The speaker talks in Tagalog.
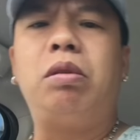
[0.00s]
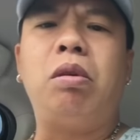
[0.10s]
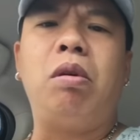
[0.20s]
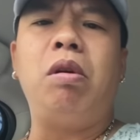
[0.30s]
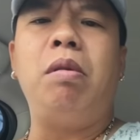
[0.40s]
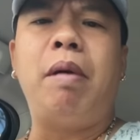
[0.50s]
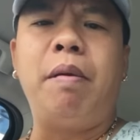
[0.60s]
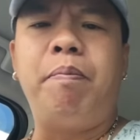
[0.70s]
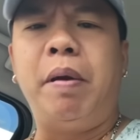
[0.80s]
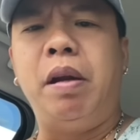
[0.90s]
To all
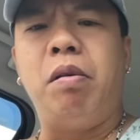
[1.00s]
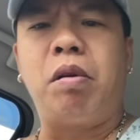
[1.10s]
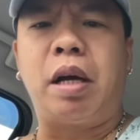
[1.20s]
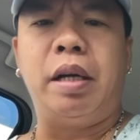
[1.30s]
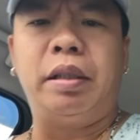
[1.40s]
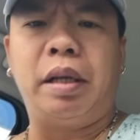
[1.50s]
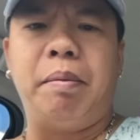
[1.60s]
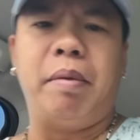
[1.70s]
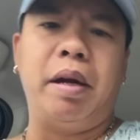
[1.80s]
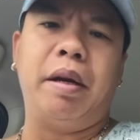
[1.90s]
my fellow
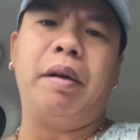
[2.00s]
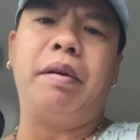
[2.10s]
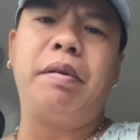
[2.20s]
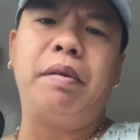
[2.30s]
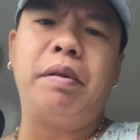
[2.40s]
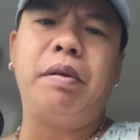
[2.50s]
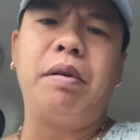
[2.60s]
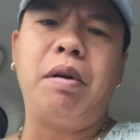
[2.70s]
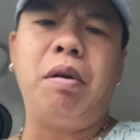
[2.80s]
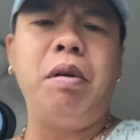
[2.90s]
countrymen,
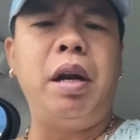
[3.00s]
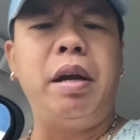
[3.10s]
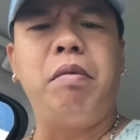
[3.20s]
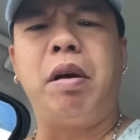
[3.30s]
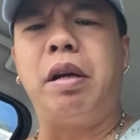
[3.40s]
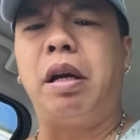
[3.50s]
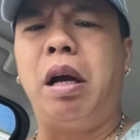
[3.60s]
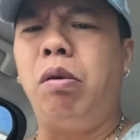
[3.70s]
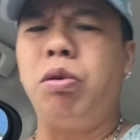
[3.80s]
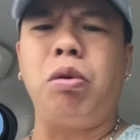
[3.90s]
all I want,
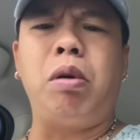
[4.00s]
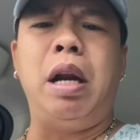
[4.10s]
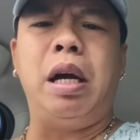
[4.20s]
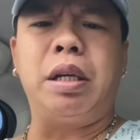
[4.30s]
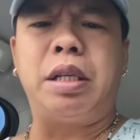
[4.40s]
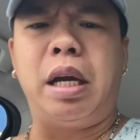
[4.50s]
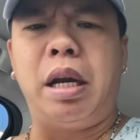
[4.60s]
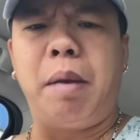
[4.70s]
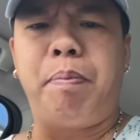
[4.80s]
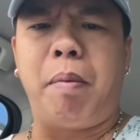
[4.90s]
ang gusto ko lang
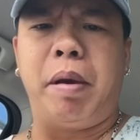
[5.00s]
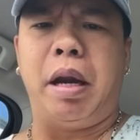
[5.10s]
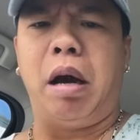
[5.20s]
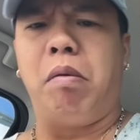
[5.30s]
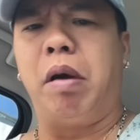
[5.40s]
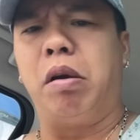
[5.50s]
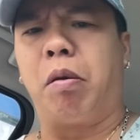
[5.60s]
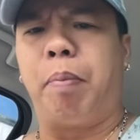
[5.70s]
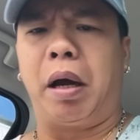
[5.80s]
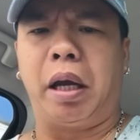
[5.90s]
sana'y paminawan
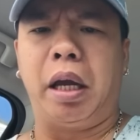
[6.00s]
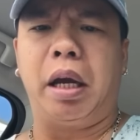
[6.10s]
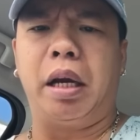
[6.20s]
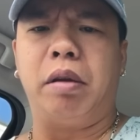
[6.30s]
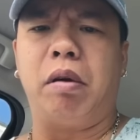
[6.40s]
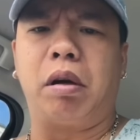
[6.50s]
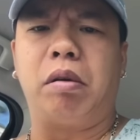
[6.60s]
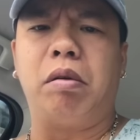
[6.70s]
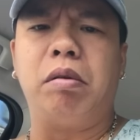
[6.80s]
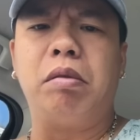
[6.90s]
or pakinggan nyo
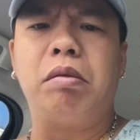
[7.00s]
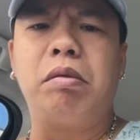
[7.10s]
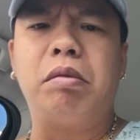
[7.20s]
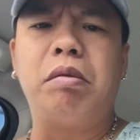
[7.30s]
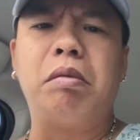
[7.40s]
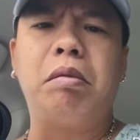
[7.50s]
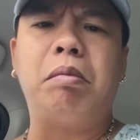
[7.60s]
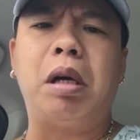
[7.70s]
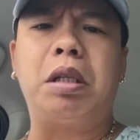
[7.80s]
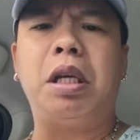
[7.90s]
ako.
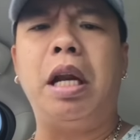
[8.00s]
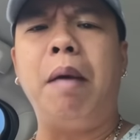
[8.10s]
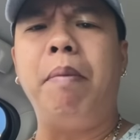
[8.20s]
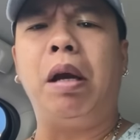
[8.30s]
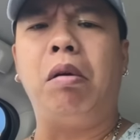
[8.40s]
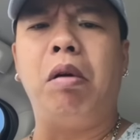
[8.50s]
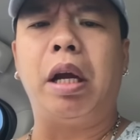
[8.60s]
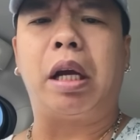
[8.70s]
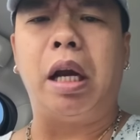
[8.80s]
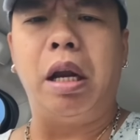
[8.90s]
Pag sinabi ko,
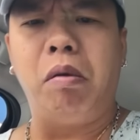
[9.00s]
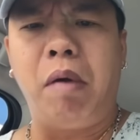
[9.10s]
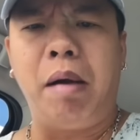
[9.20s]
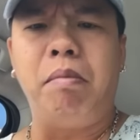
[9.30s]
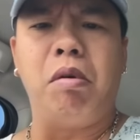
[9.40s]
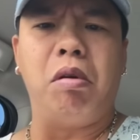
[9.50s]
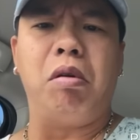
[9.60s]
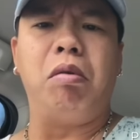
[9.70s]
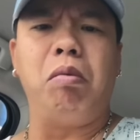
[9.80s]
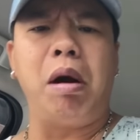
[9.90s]
ikaliwa
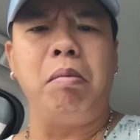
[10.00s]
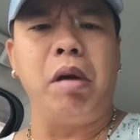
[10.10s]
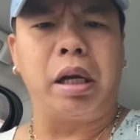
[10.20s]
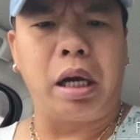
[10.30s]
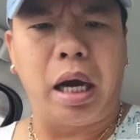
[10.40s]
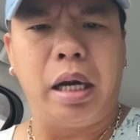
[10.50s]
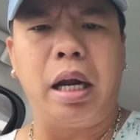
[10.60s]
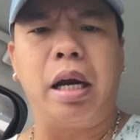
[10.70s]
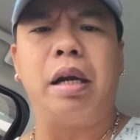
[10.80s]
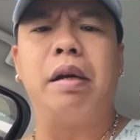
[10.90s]
mo, huwag mo
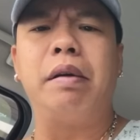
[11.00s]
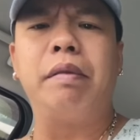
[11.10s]
ikakanan.